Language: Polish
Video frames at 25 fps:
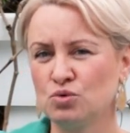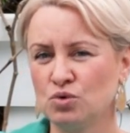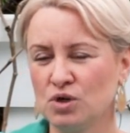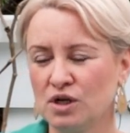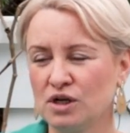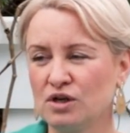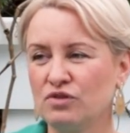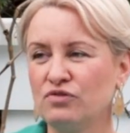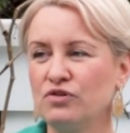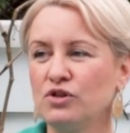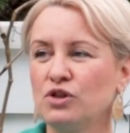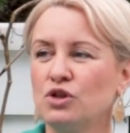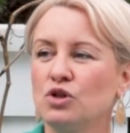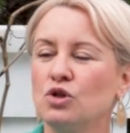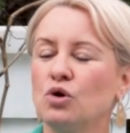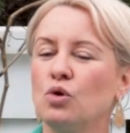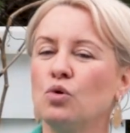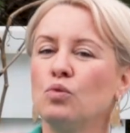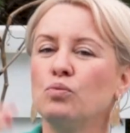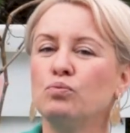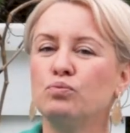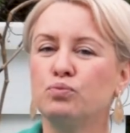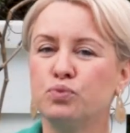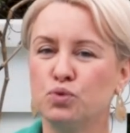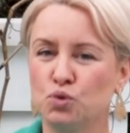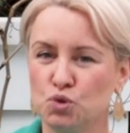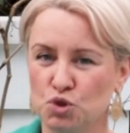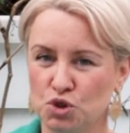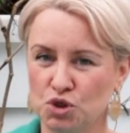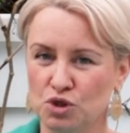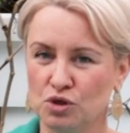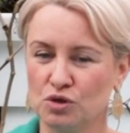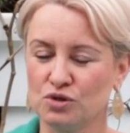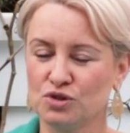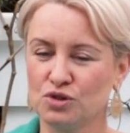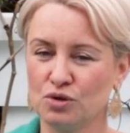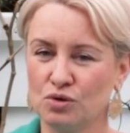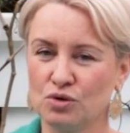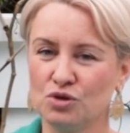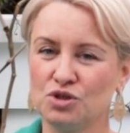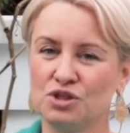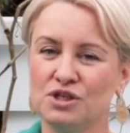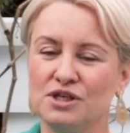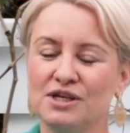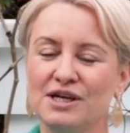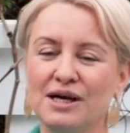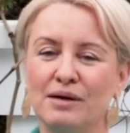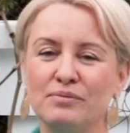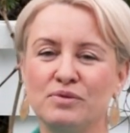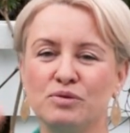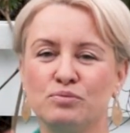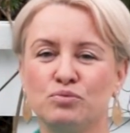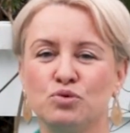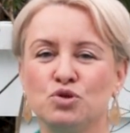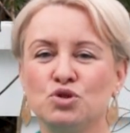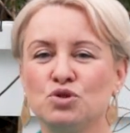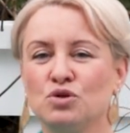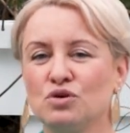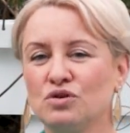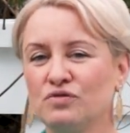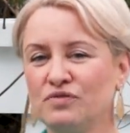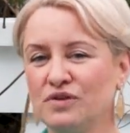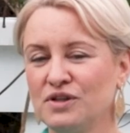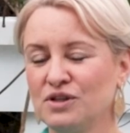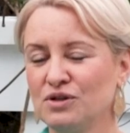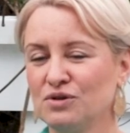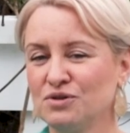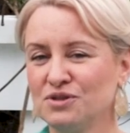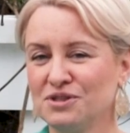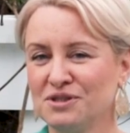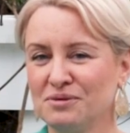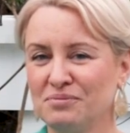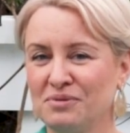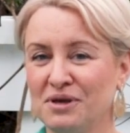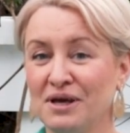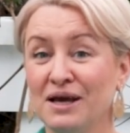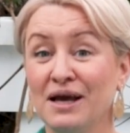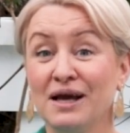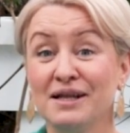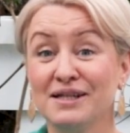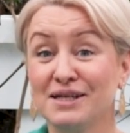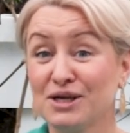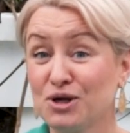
które kwitną późno, są roślinkami późno kwitnącymi.